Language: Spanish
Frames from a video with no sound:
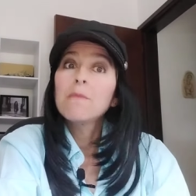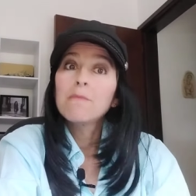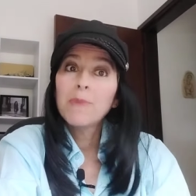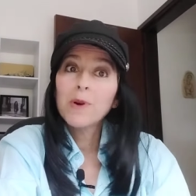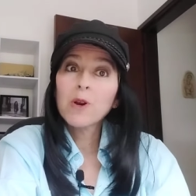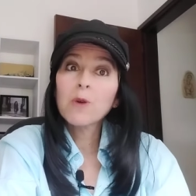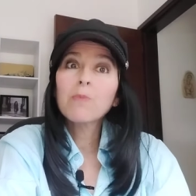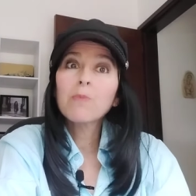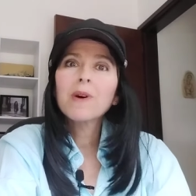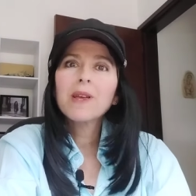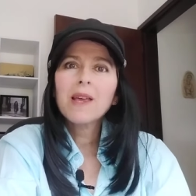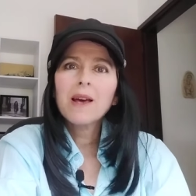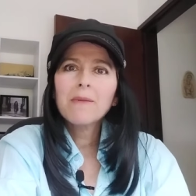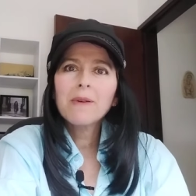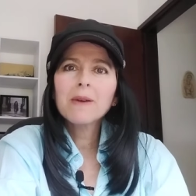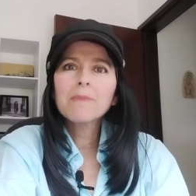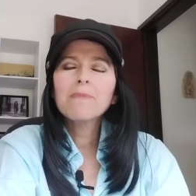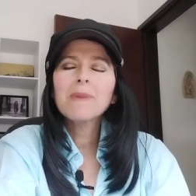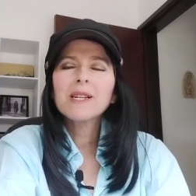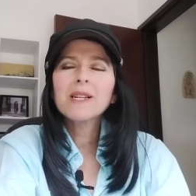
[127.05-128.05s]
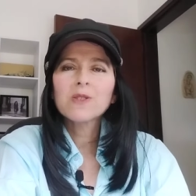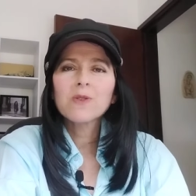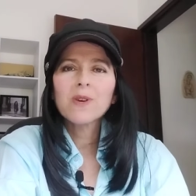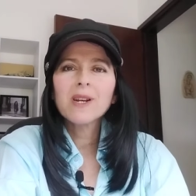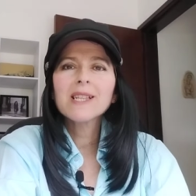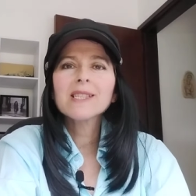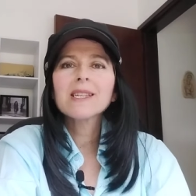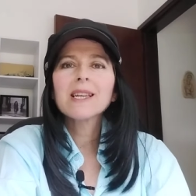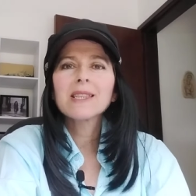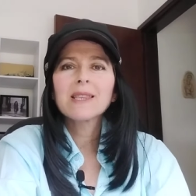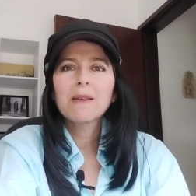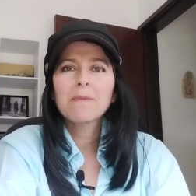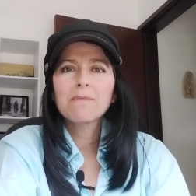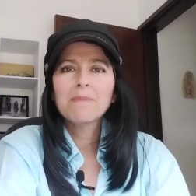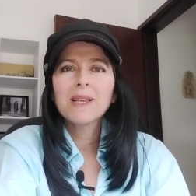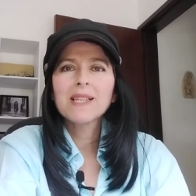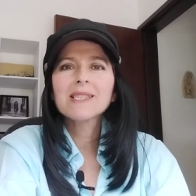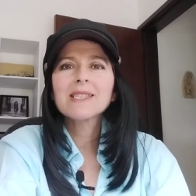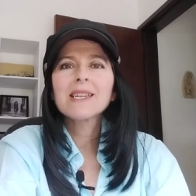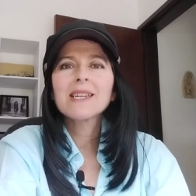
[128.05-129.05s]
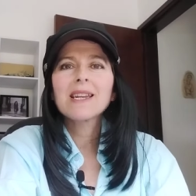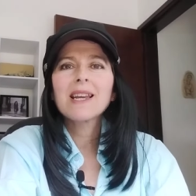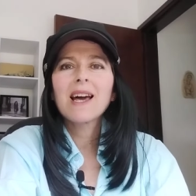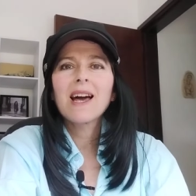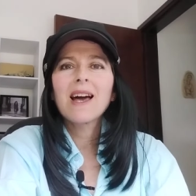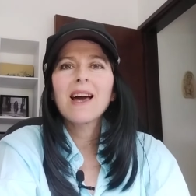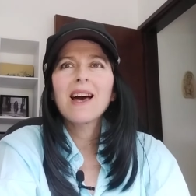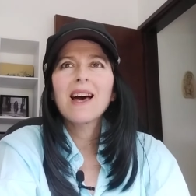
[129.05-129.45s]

Pero puede haber personas que te empiecen